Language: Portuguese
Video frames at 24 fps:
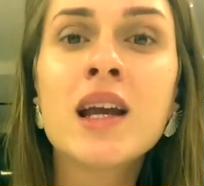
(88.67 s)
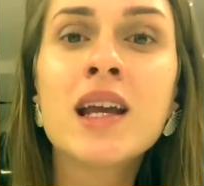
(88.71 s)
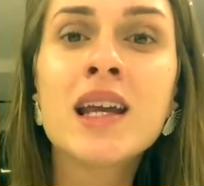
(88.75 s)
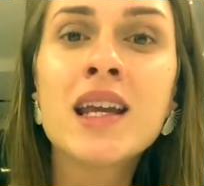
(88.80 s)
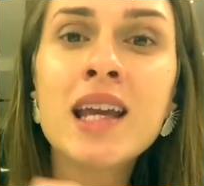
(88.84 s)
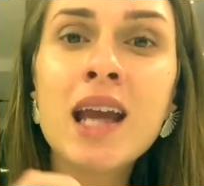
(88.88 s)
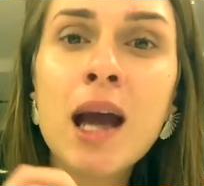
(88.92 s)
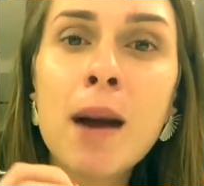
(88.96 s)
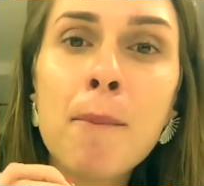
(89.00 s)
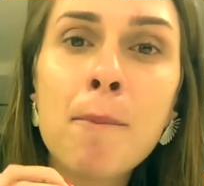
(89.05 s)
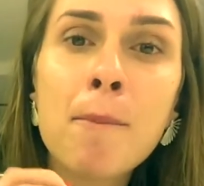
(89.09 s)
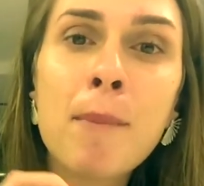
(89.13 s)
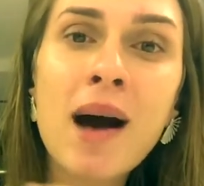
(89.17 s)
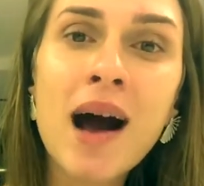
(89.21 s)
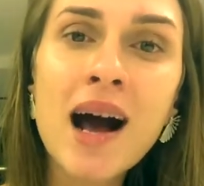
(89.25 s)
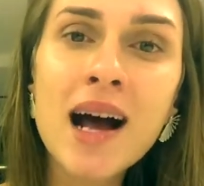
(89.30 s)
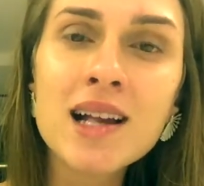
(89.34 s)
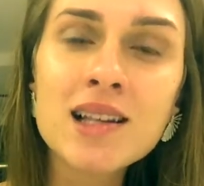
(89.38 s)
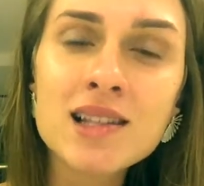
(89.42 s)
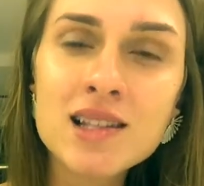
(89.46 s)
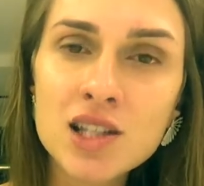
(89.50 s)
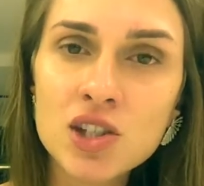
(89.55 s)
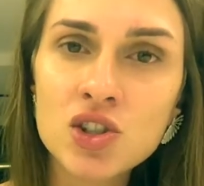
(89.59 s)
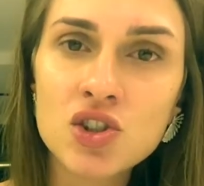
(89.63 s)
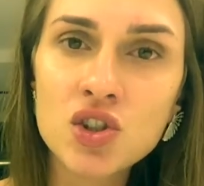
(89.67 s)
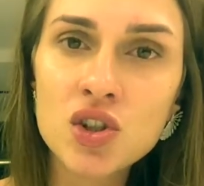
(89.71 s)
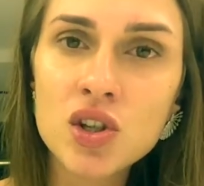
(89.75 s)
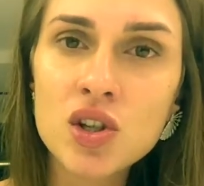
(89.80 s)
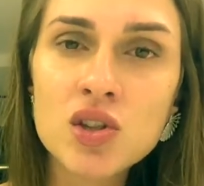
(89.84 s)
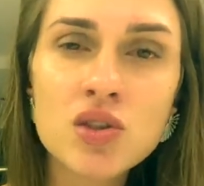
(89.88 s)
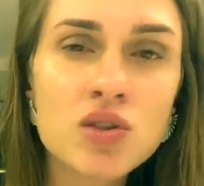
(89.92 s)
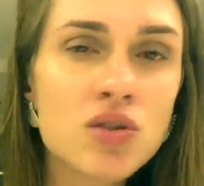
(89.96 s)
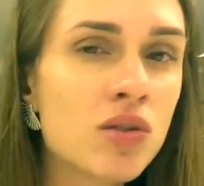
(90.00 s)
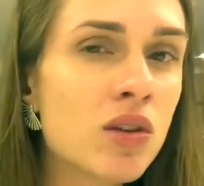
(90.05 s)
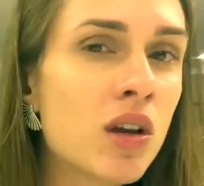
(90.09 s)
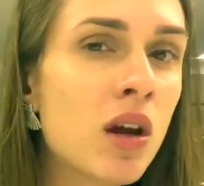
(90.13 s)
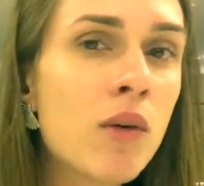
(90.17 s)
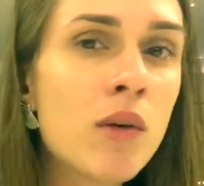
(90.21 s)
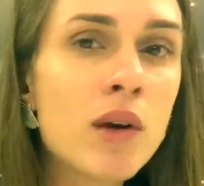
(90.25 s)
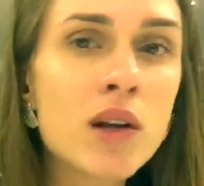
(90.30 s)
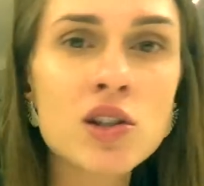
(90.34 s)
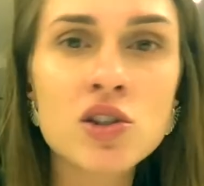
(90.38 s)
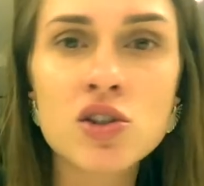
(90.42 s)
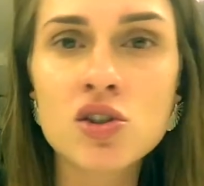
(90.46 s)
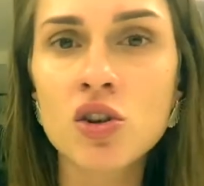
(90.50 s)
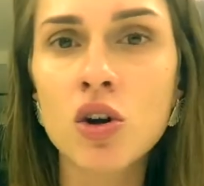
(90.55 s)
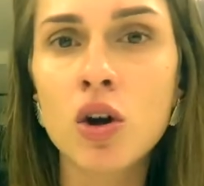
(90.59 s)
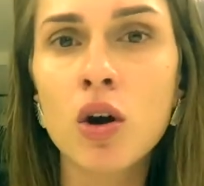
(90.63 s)
E a base disso não é
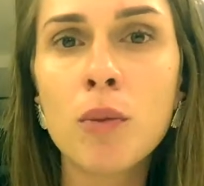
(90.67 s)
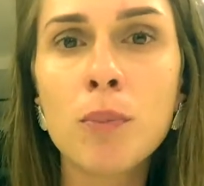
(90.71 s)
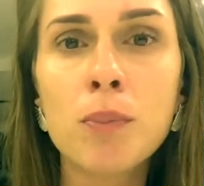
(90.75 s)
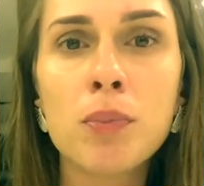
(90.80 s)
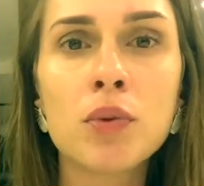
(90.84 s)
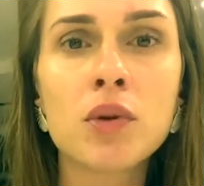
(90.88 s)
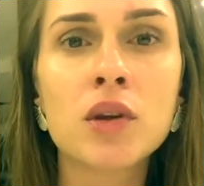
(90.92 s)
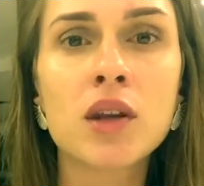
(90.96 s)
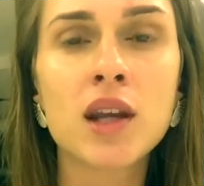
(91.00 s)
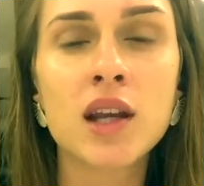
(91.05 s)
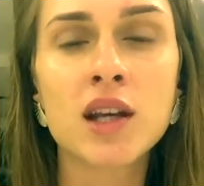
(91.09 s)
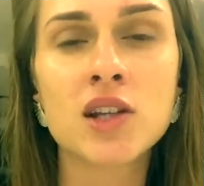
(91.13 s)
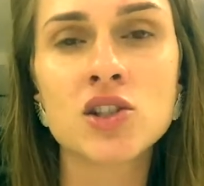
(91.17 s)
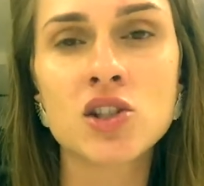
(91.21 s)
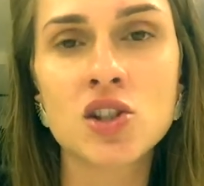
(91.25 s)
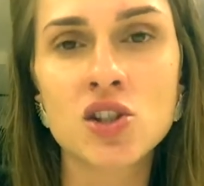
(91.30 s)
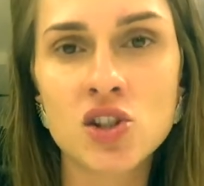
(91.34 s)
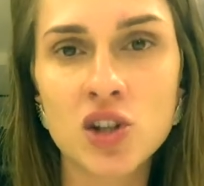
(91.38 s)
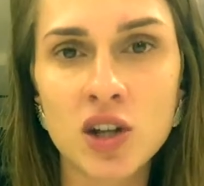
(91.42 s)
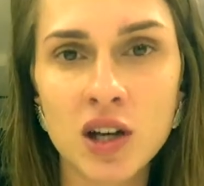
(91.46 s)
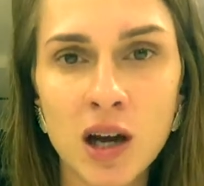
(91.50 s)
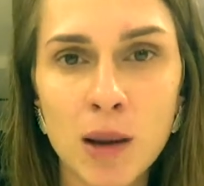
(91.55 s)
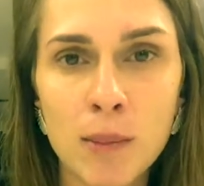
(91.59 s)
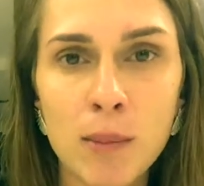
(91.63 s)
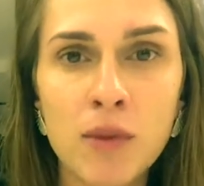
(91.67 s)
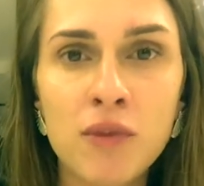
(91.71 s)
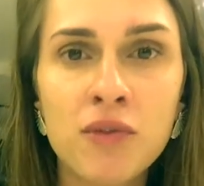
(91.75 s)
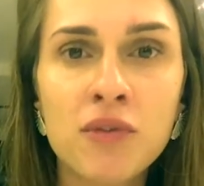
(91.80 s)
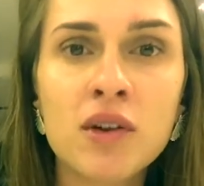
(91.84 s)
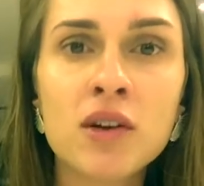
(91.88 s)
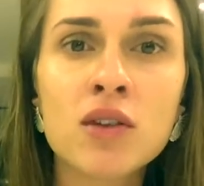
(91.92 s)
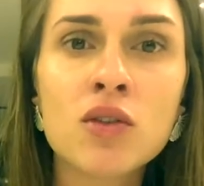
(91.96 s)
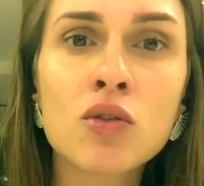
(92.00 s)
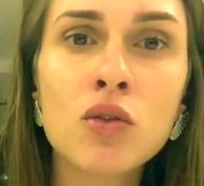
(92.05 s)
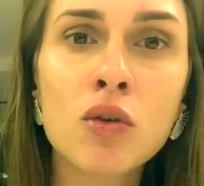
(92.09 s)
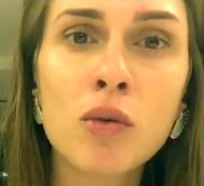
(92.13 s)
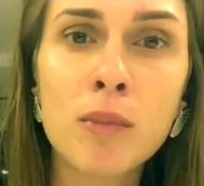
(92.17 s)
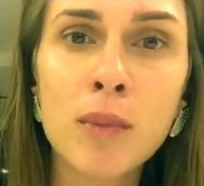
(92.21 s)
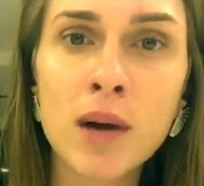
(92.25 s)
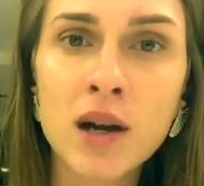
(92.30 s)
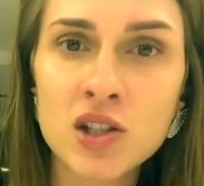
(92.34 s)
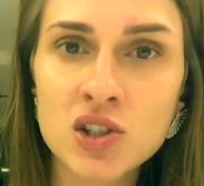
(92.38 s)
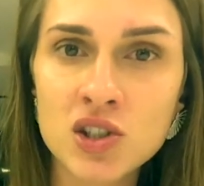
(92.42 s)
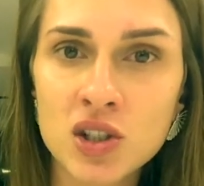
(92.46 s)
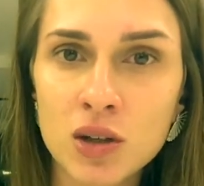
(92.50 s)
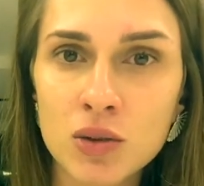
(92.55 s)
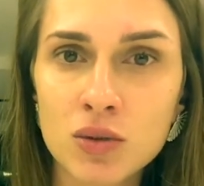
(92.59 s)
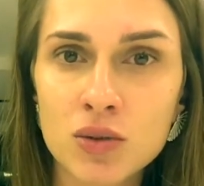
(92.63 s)
só porque a gente acaba ficando com
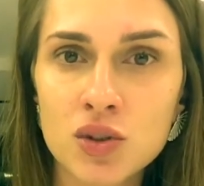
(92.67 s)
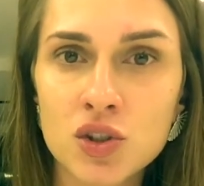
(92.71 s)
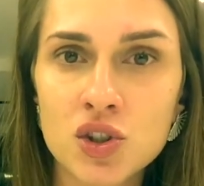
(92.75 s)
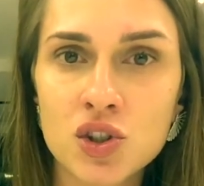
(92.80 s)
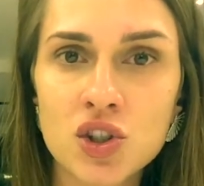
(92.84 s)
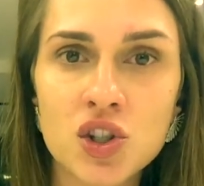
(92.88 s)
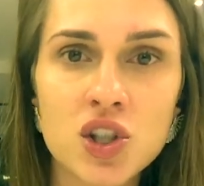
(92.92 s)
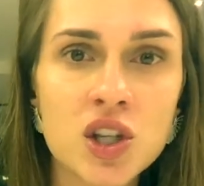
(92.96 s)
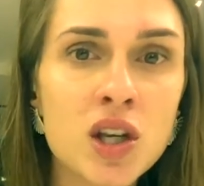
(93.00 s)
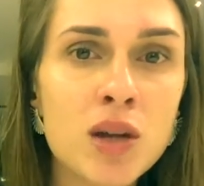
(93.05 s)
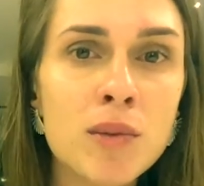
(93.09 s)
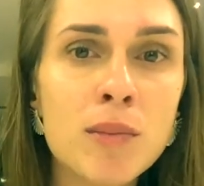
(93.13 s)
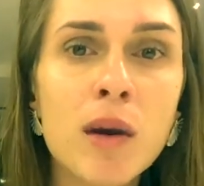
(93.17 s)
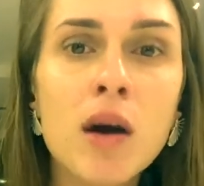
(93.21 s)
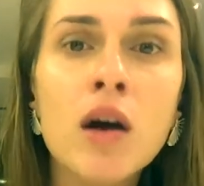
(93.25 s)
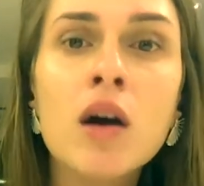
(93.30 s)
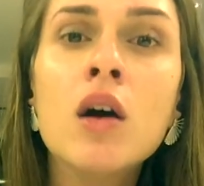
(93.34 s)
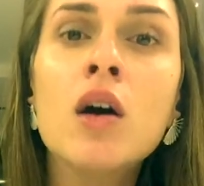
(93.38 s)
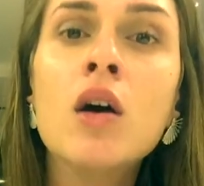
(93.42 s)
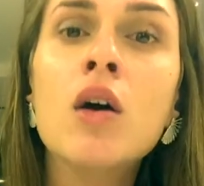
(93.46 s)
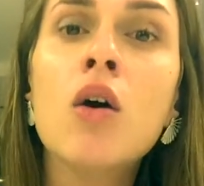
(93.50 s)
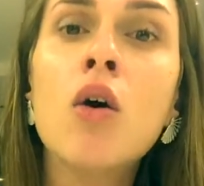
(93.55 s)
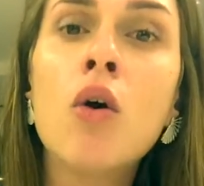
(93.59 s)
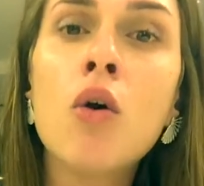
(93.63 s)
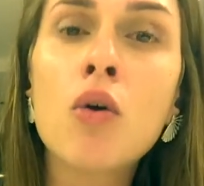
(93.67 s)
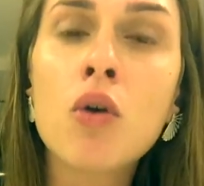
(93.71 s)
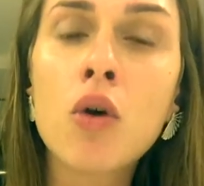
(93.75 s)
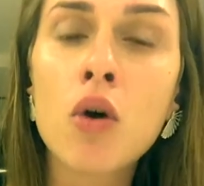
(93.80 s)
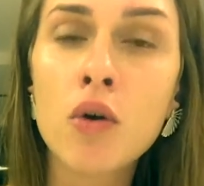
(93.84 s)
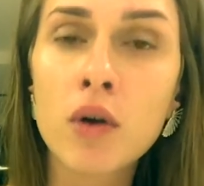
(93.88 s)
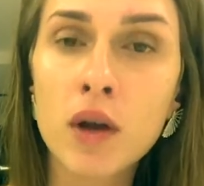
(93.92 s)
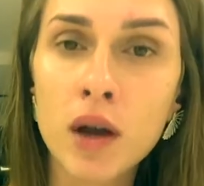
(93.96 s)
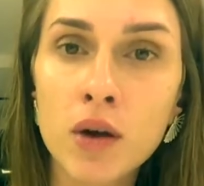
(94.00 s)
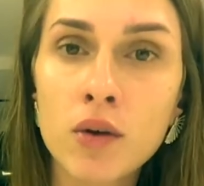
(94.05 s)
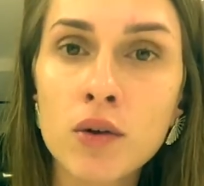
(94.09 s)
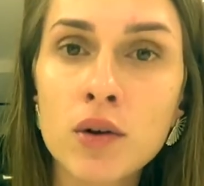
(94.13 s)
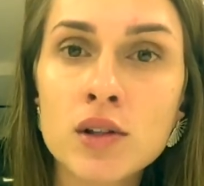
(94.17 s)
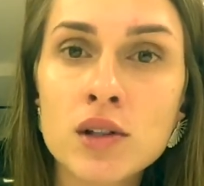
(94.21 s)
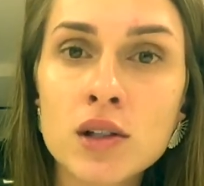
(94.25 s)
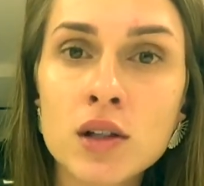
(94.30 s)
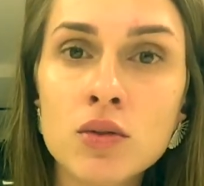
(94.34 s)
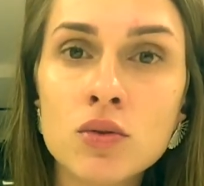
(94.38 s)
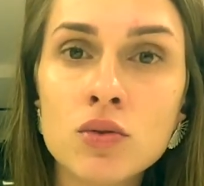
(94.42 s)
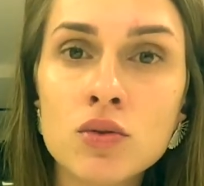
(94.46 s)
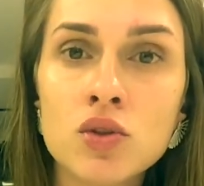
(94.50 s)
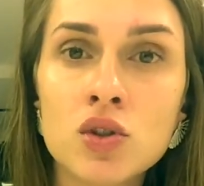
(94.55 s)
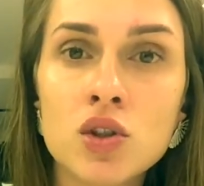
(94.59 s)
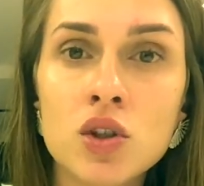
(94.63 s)
baixa autoestima ou qualquer coisa
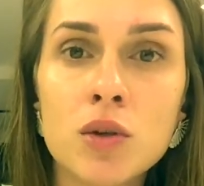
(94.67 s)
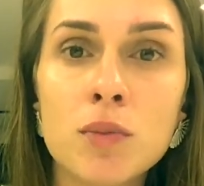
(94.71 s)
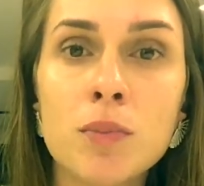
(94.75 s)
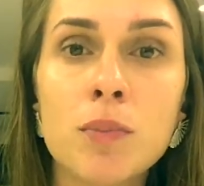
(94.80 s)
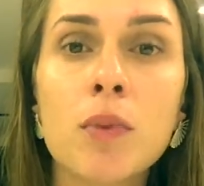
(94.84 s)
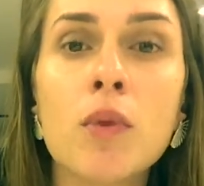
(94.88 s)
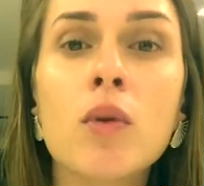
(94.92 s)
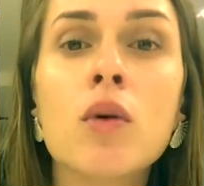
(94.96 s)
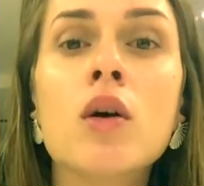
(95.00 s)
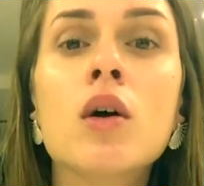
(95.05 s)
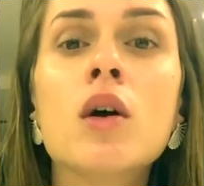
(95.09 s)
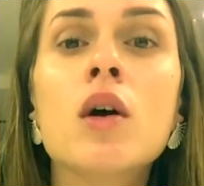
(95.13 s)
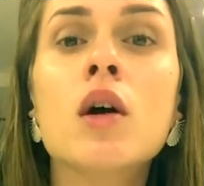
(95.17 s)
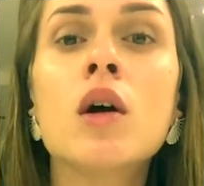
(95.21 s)
do tipo.